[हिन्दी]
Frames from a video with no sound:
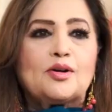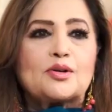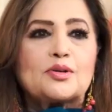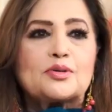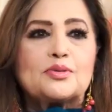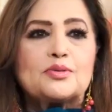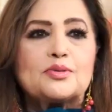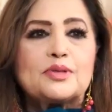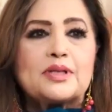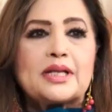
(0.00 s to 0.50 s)

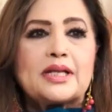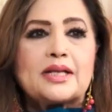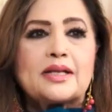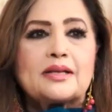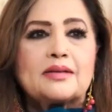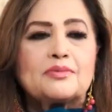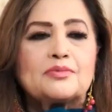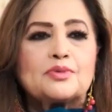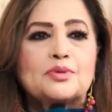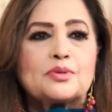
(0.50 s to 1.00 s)
और उन्होंने
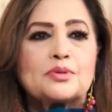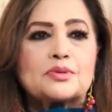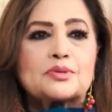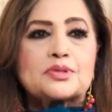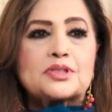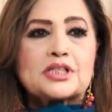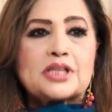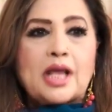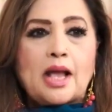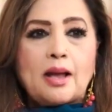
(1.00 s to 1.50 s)
वो
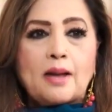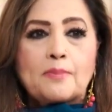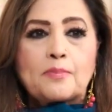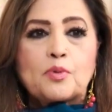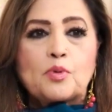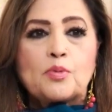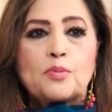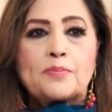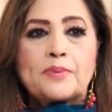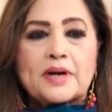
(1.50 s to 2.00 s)

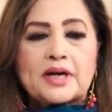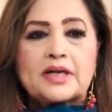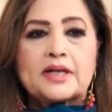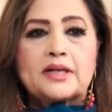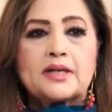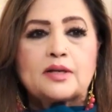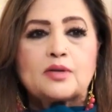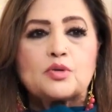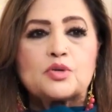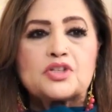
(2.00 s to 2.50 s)
सांप को
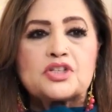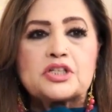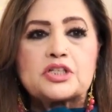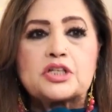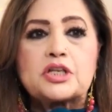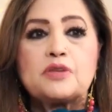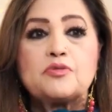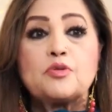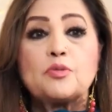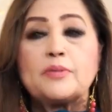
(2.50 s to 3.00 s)
पकड़ने की
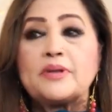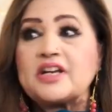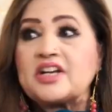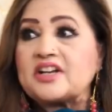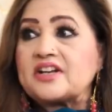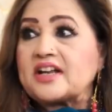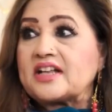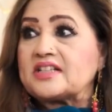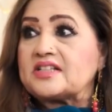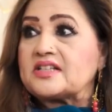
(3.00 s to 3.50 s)
कोशिश की वो
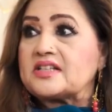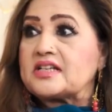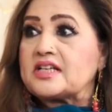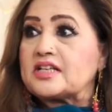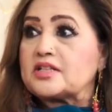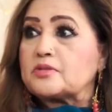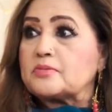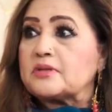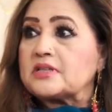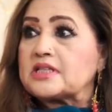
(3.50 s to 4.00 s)
मेरे टैची
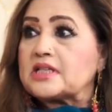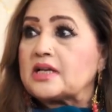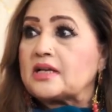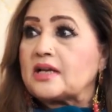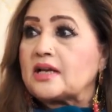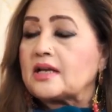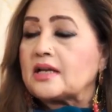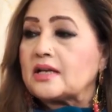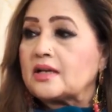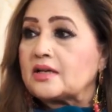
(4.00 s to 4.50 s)
केस में
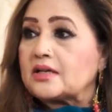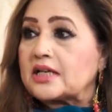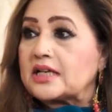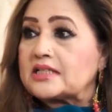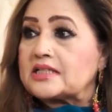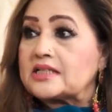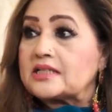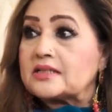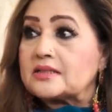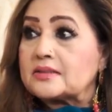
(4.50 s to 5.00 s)
चला गया और टैची